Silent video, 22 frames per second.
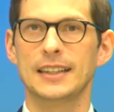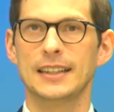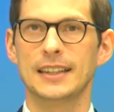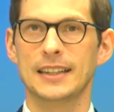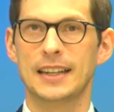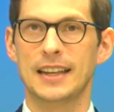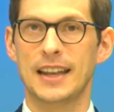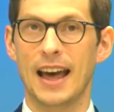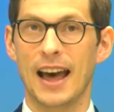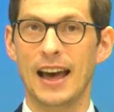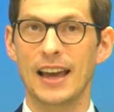
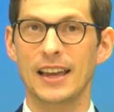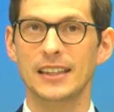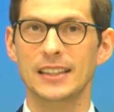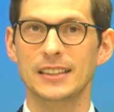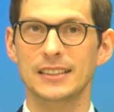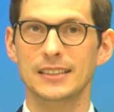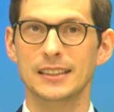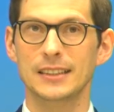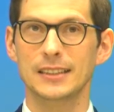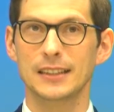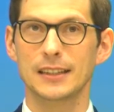Klar
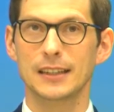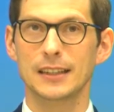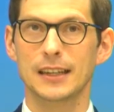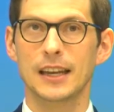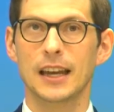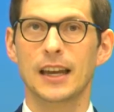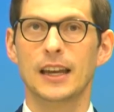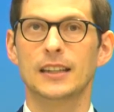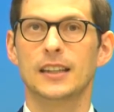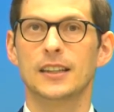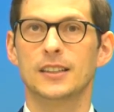ist,
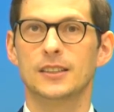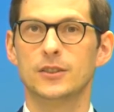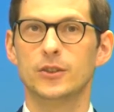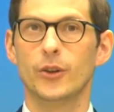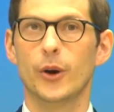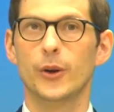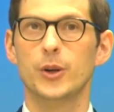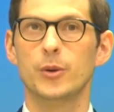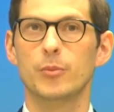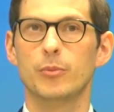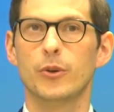dass
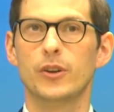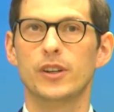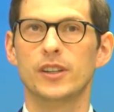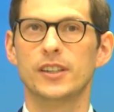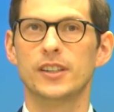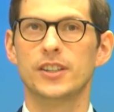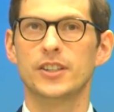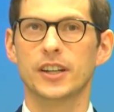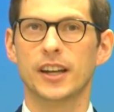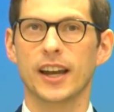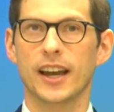neue
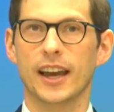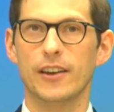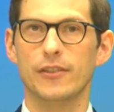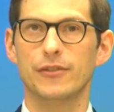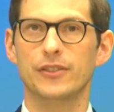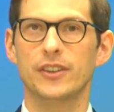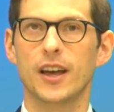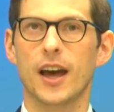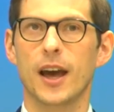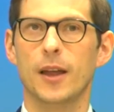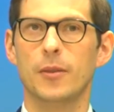politische
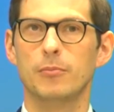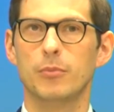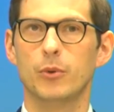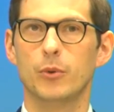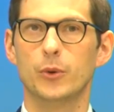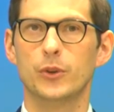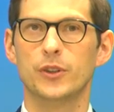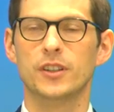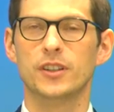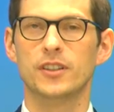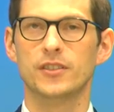Kräfte an
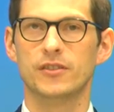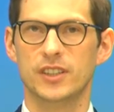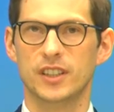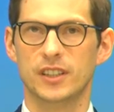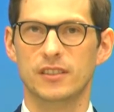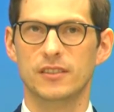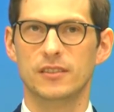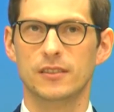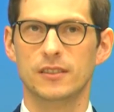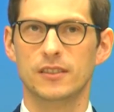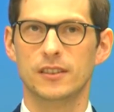Boden
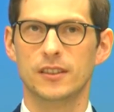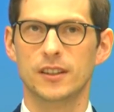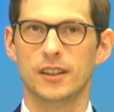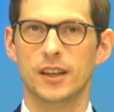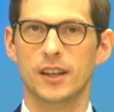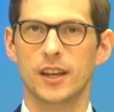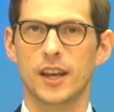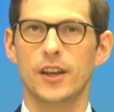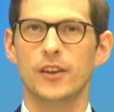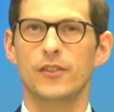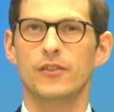gewinnen.
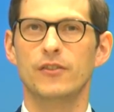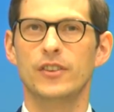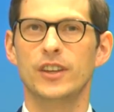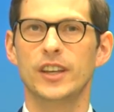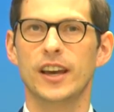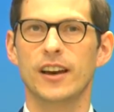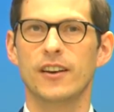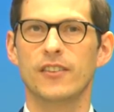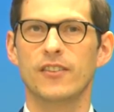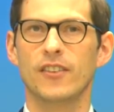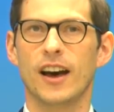Wir
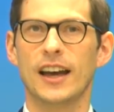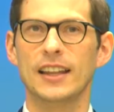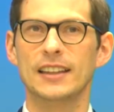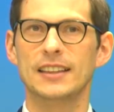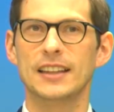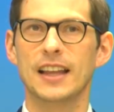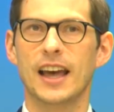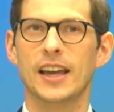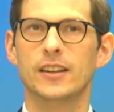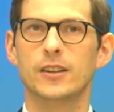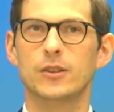
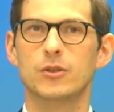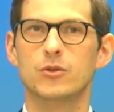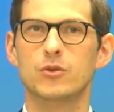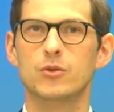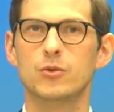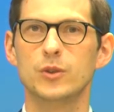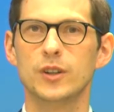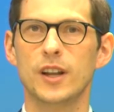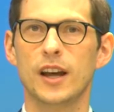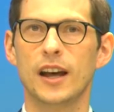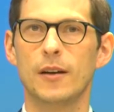erwarten eine
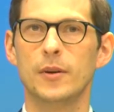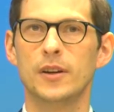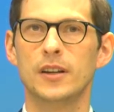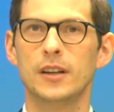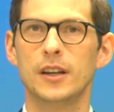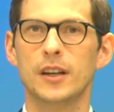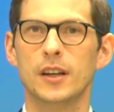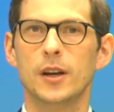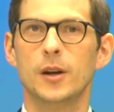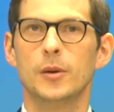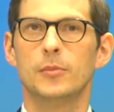Zunahme
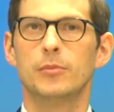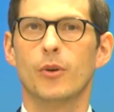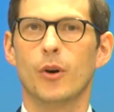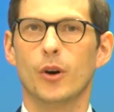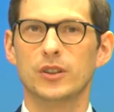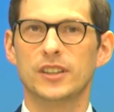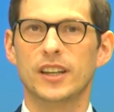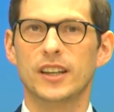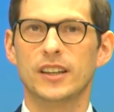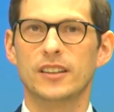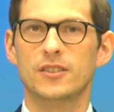
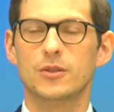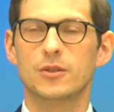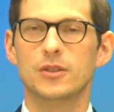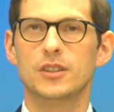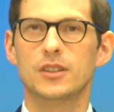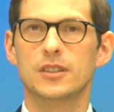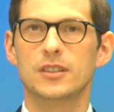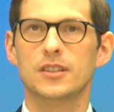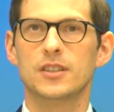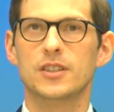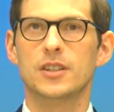
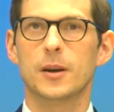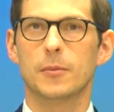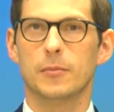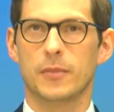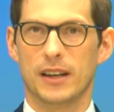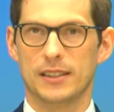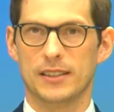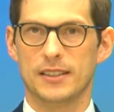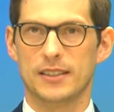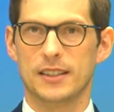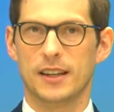protektionistischer
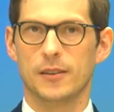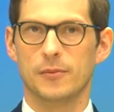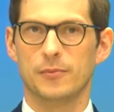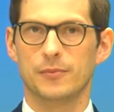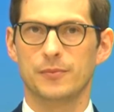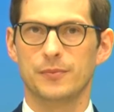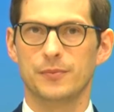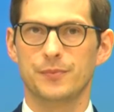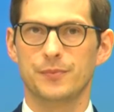Maßnahmen.